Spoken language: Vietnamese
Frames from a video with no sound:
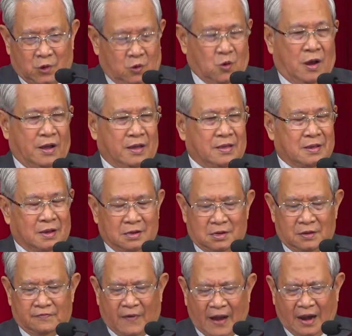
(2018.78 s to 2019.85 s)
Chúa nói những
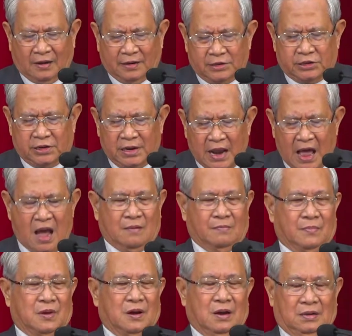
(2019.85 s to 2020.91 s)
người Pha-ri-si
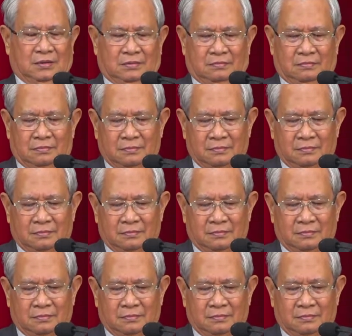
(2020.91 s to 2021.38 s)
làm đó,